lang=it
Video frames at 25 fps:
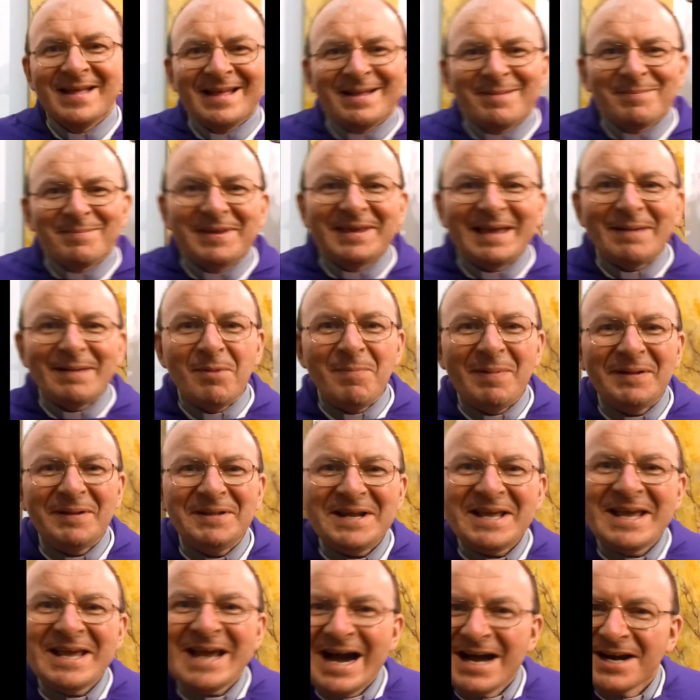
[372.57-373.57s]
mi chiamo Padre
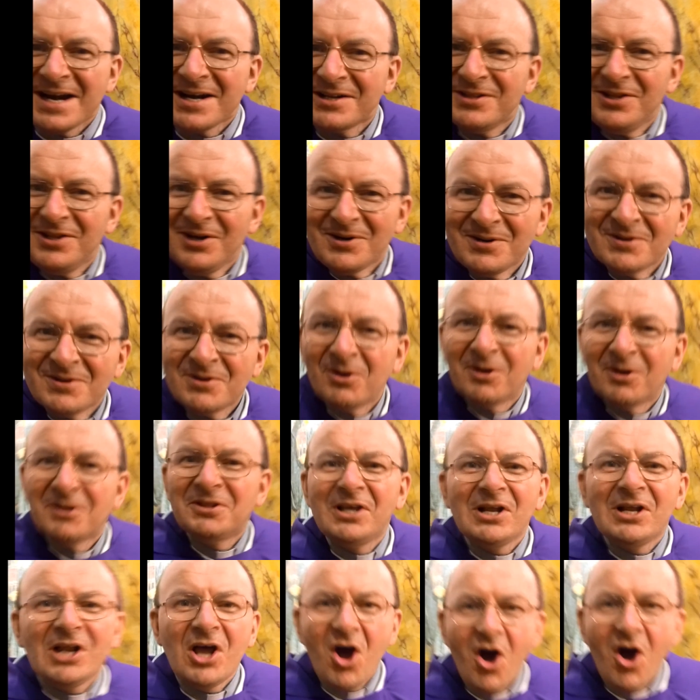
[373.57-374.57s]
Riccardo
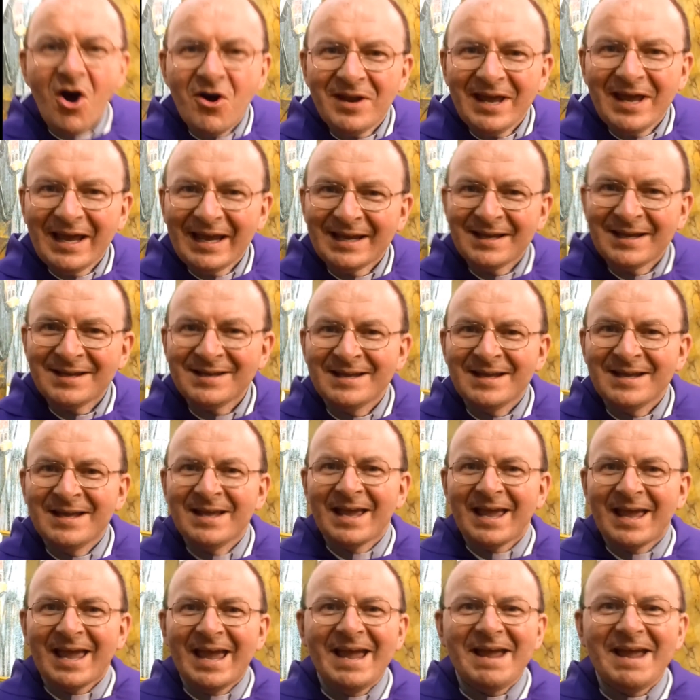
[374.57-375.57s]
Cordileone
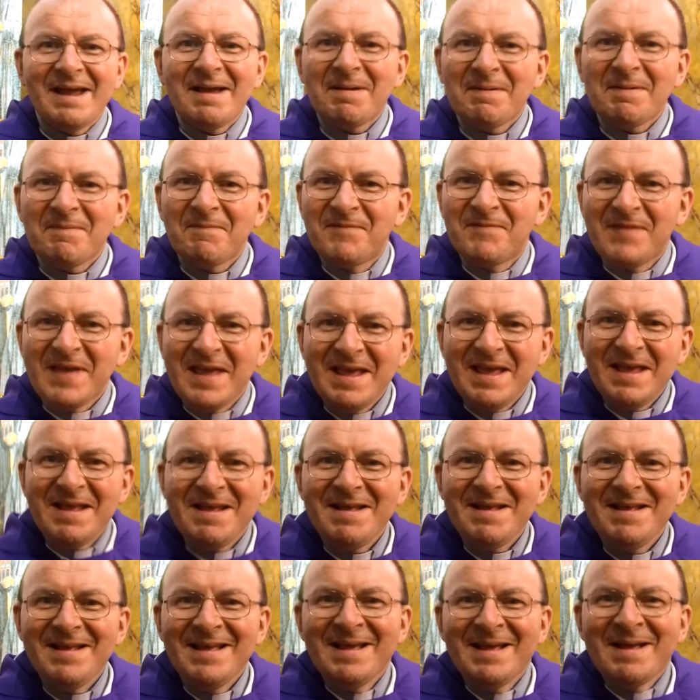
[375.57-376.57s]
e eh, vi
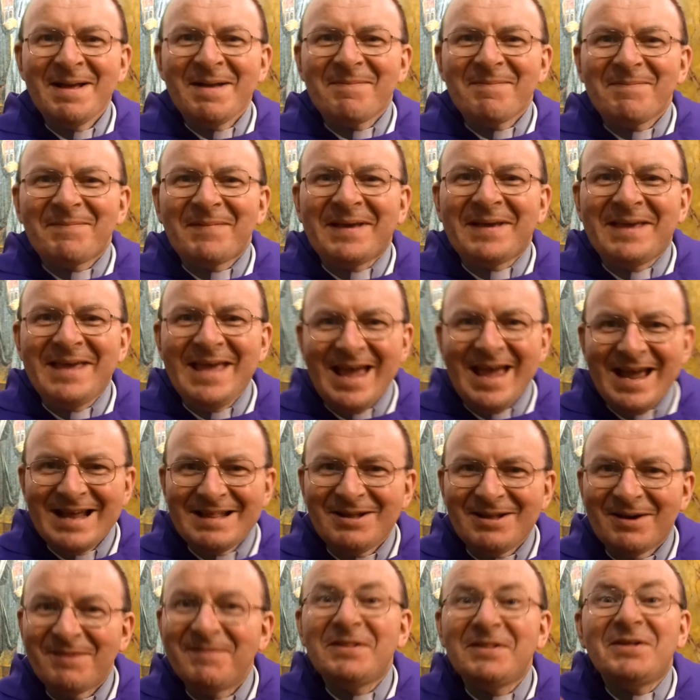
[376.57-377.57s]

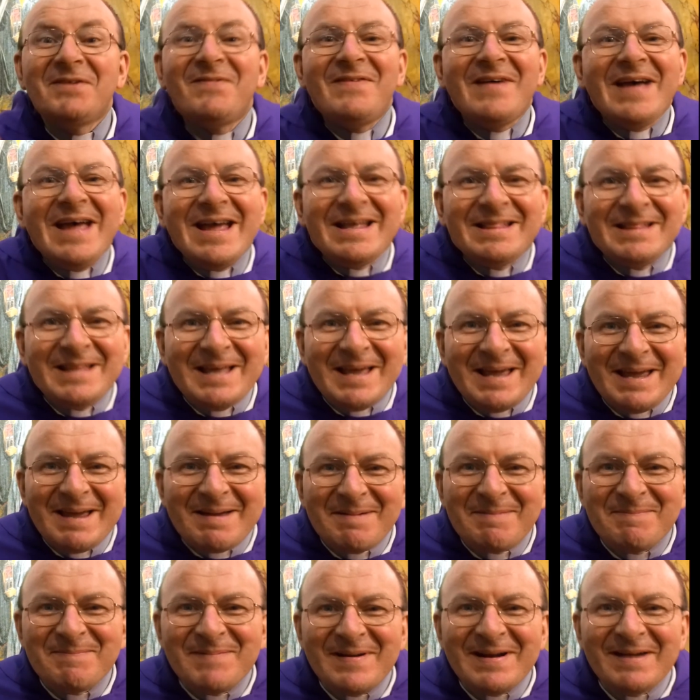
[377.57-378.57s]
chiedo, vi
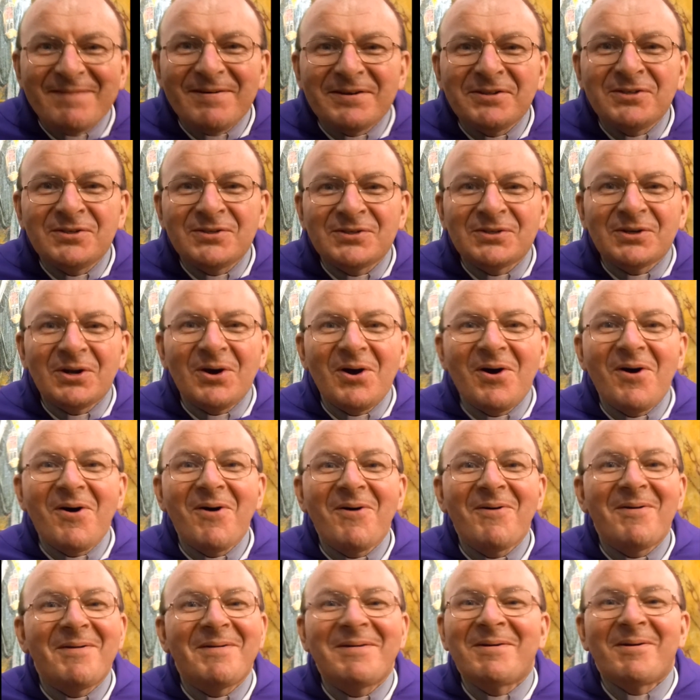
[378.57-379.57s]
dovete per la vostra
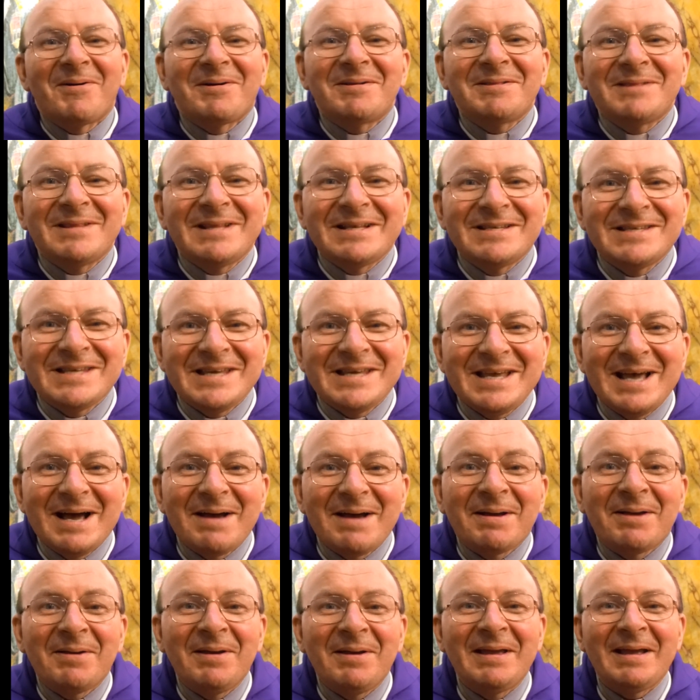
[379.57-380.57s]
cortesia
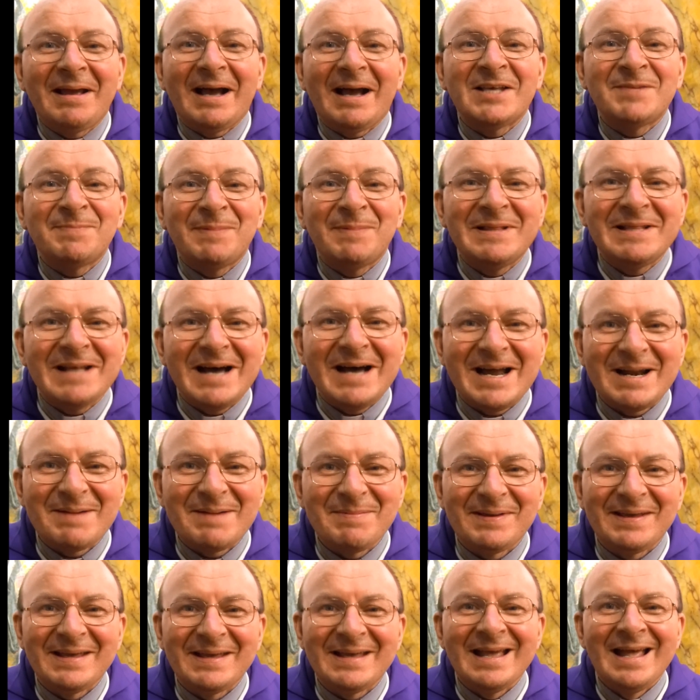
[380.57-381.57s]

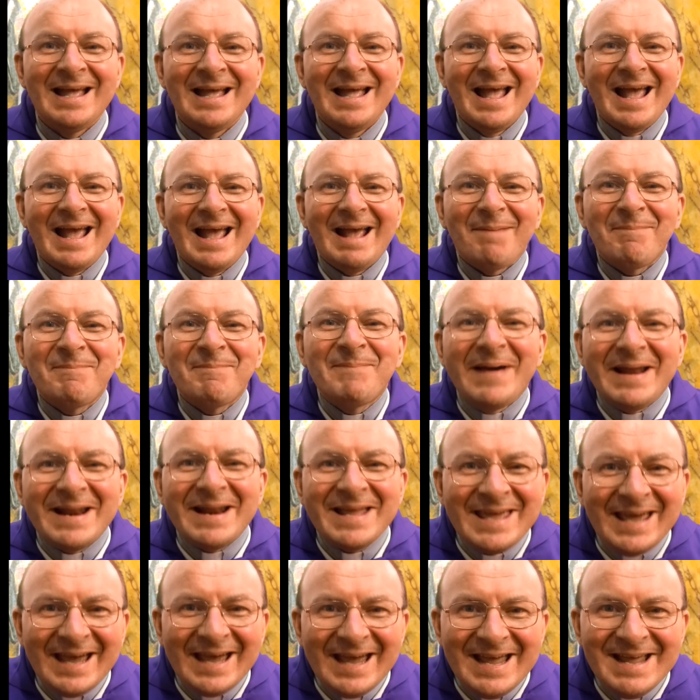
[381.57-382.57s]
ospitarmi eh,
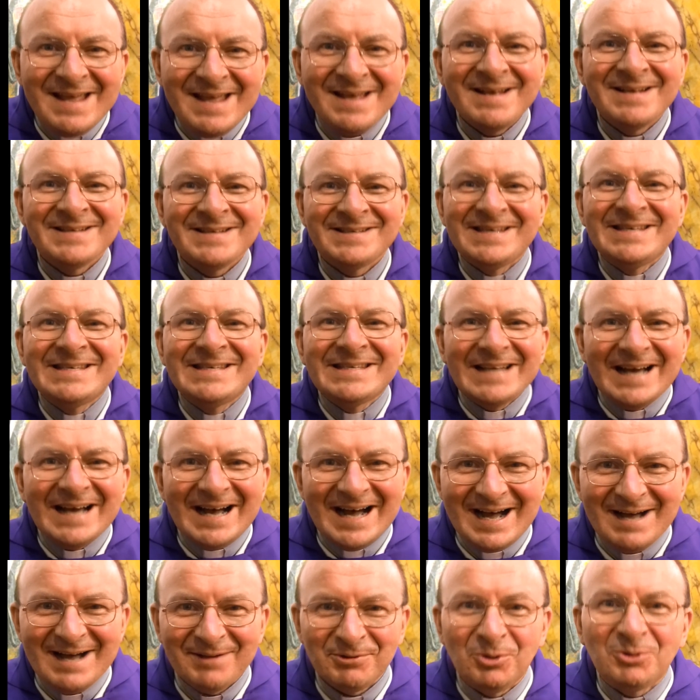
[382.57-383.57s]
perché si
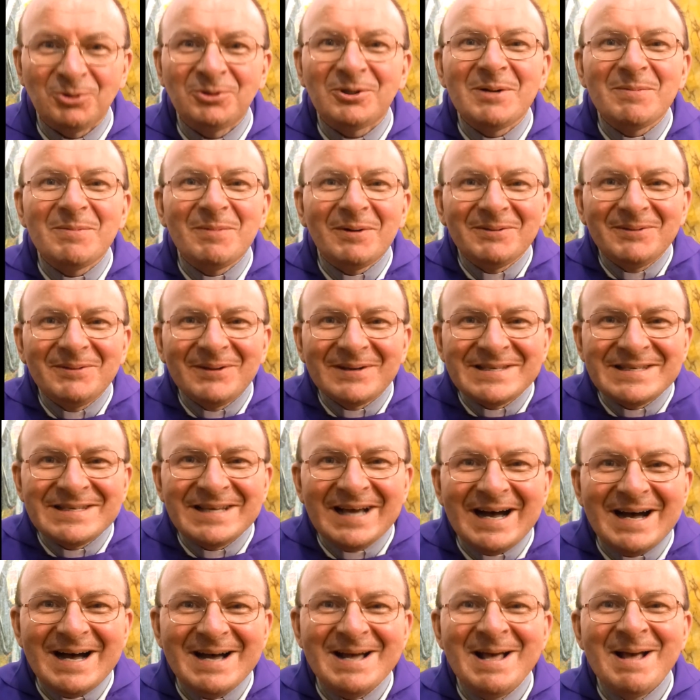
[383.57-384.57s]
sa, tutto il mondo
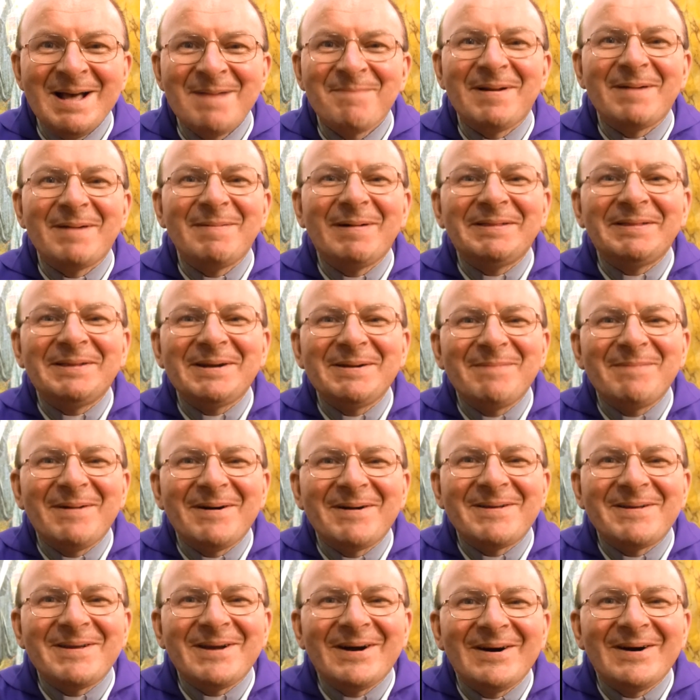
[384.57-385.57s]
sa, per il
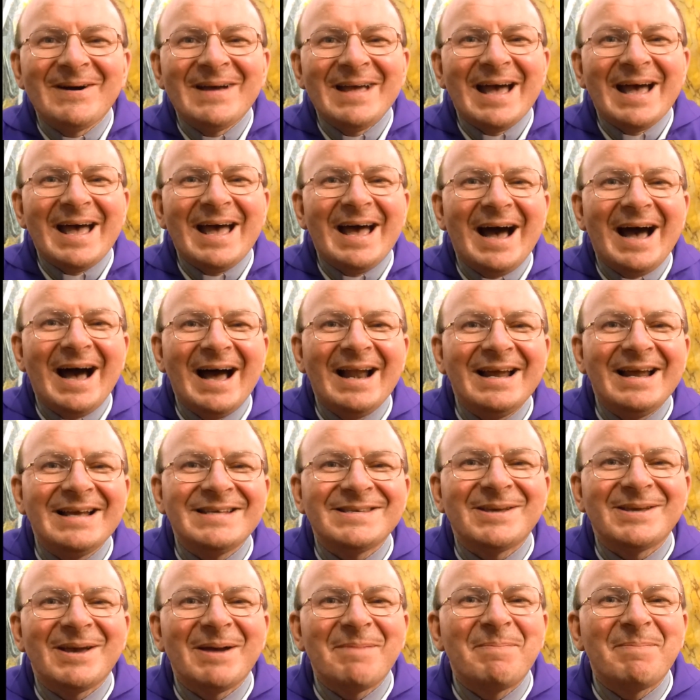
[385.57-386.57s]
matrimonio
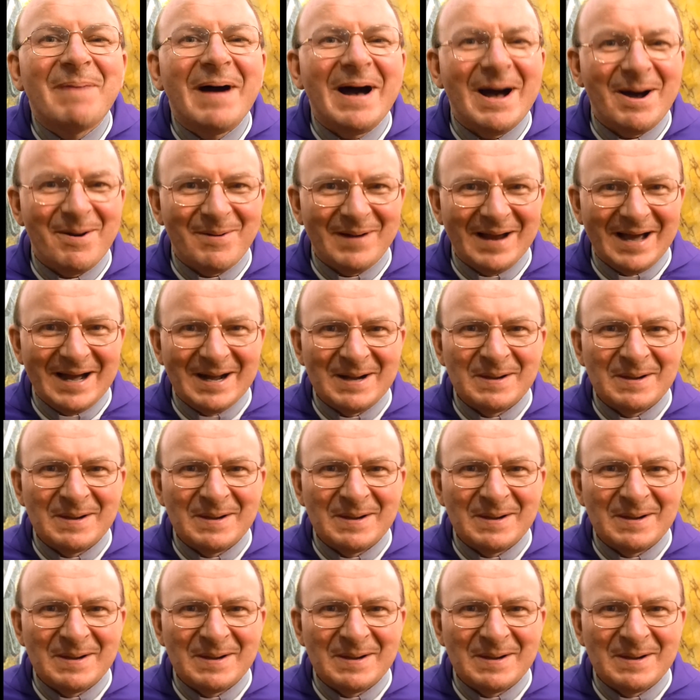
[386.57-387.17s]
Alessia e Paola